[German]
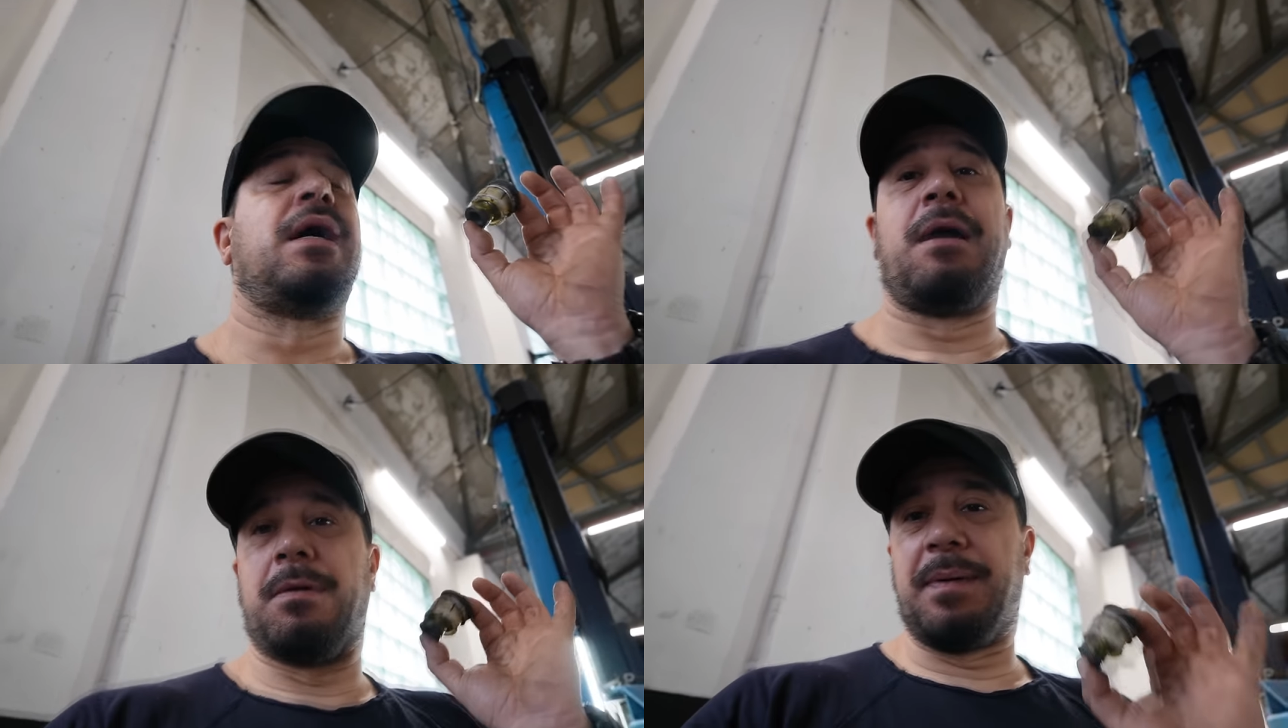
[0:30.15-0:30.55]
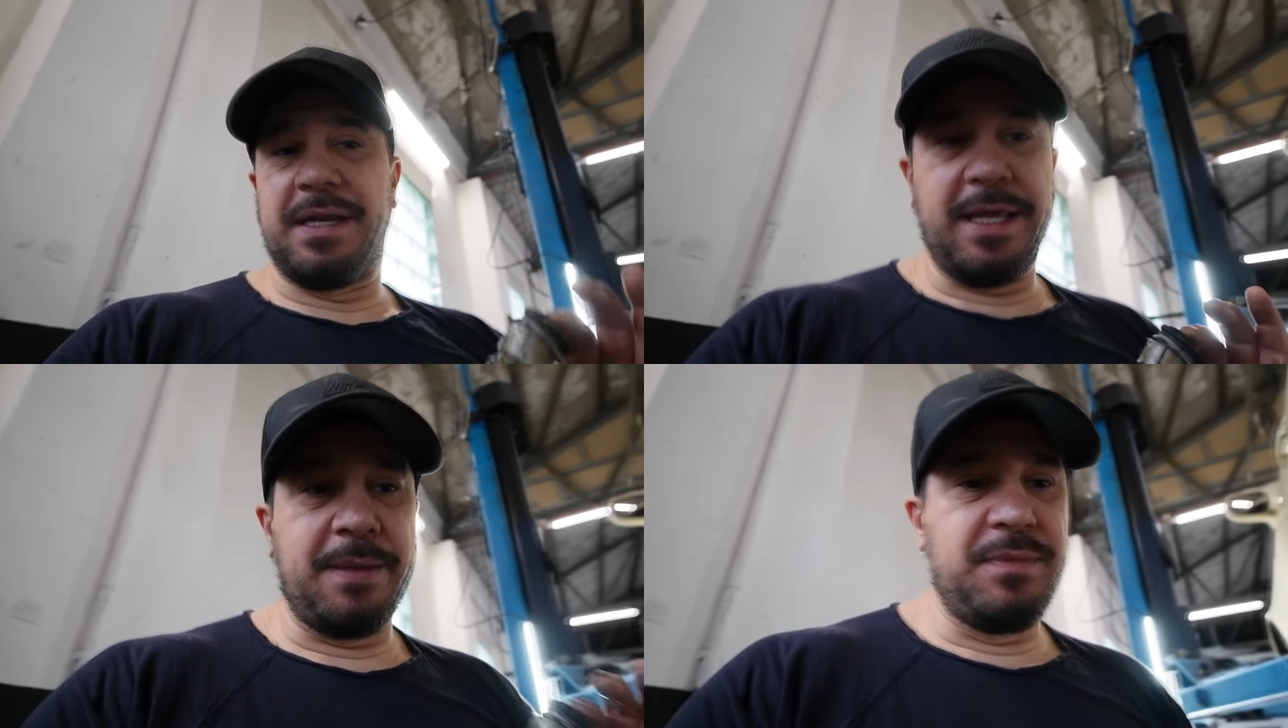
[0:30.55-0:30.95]
Aber
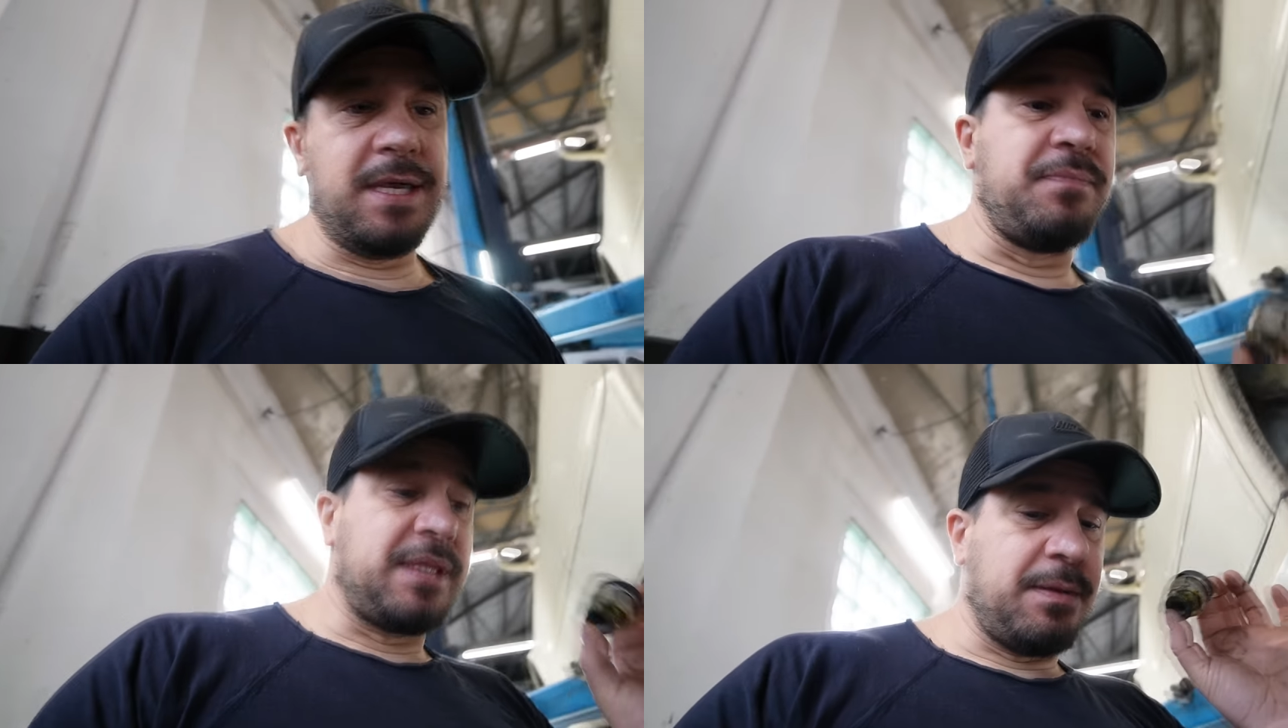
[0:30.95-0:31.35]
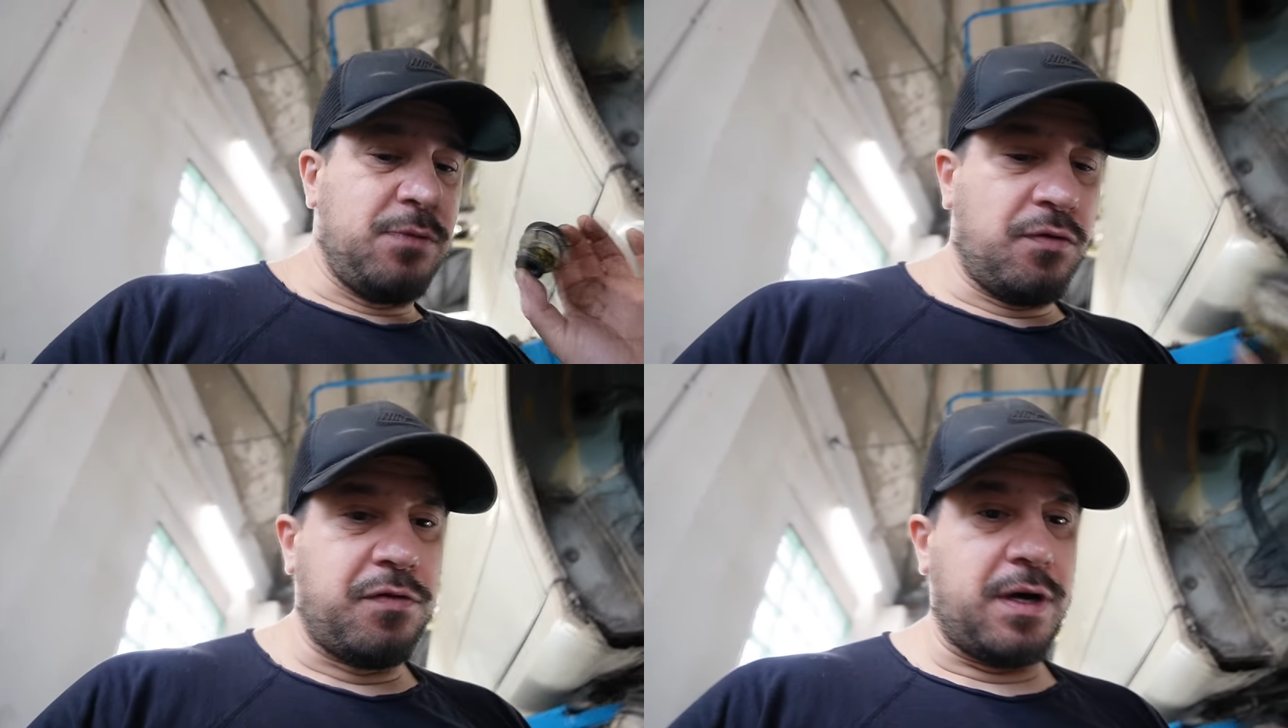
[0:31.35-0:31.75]
bei dem hier mit
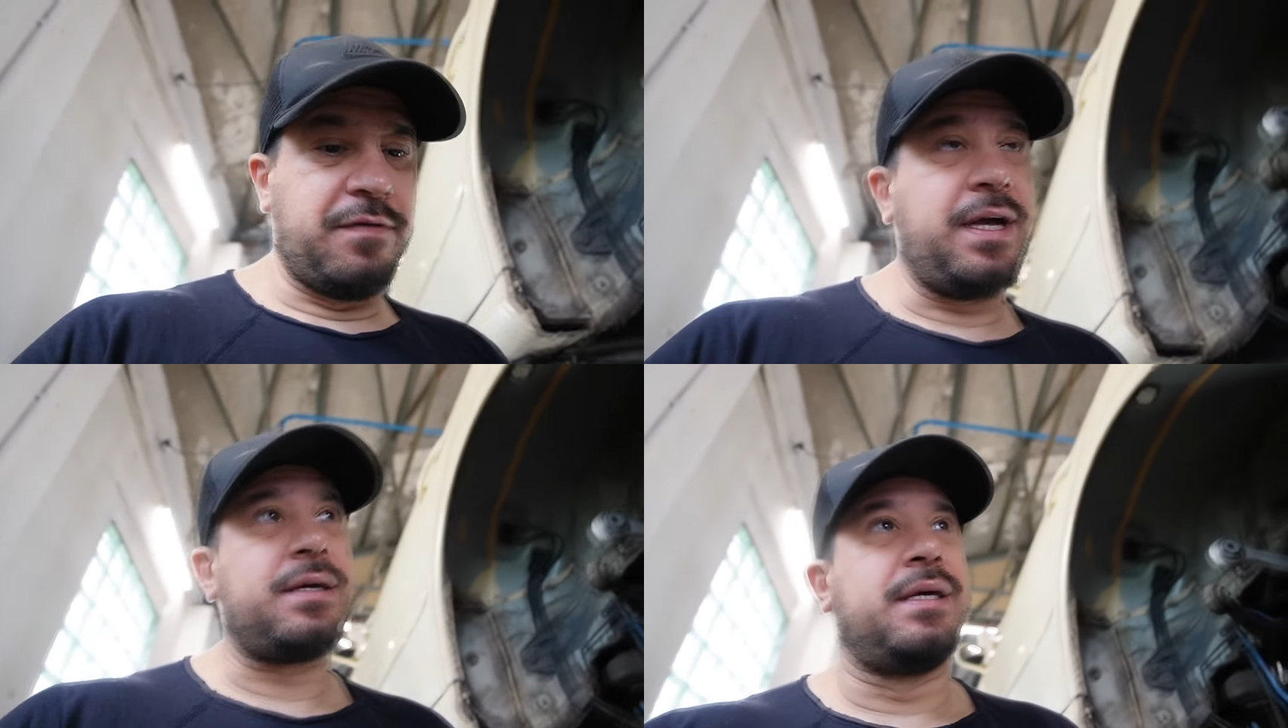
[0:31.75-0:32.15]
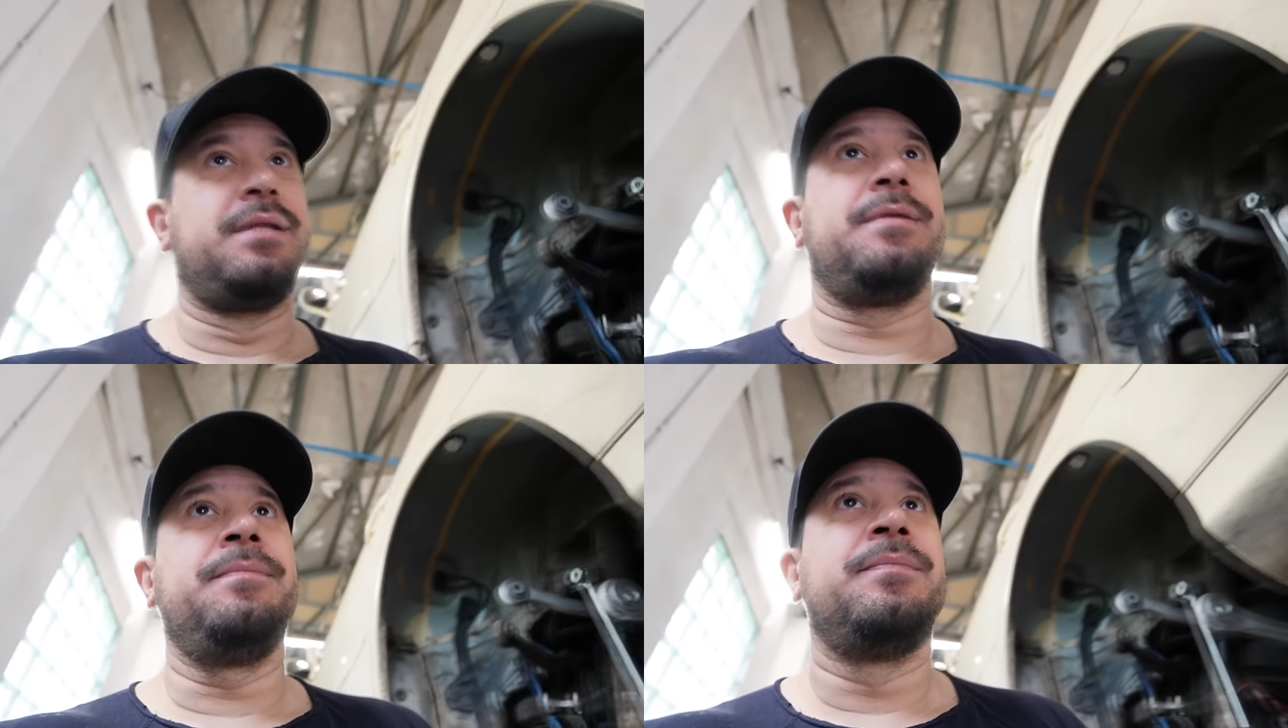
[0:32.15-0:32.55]
dem Luftfahrwerk
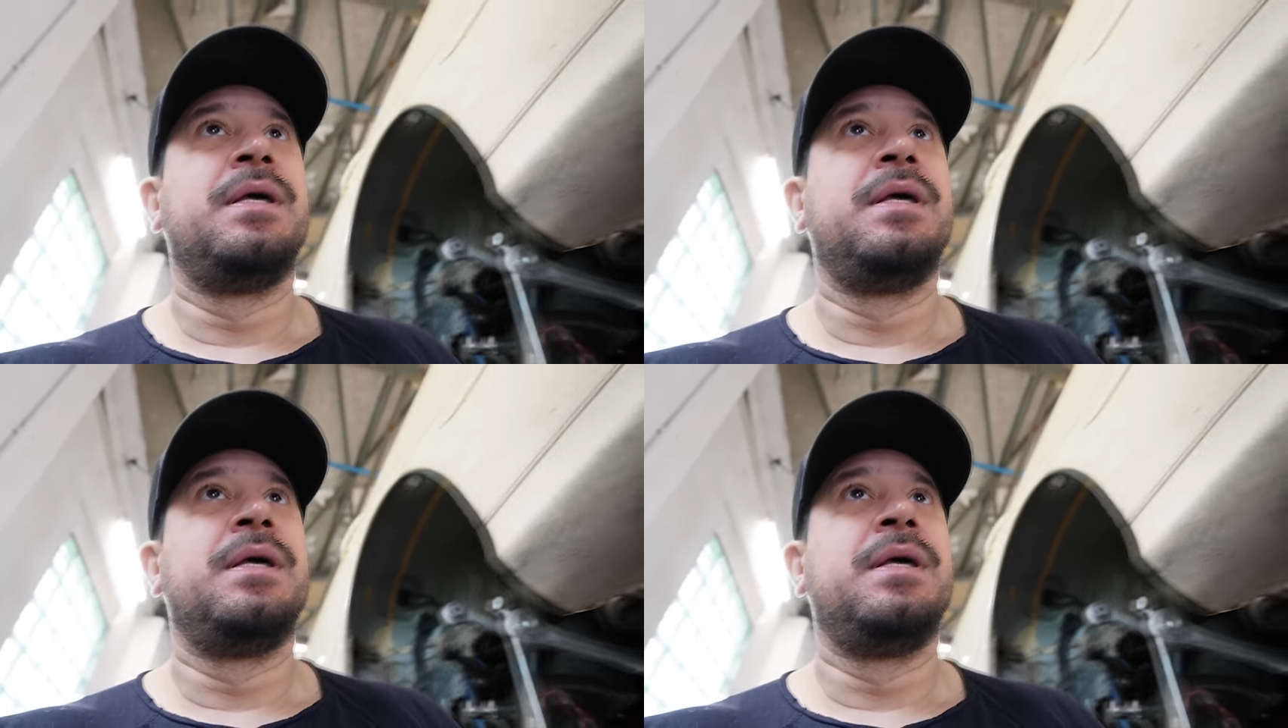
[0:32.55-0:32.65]
hinten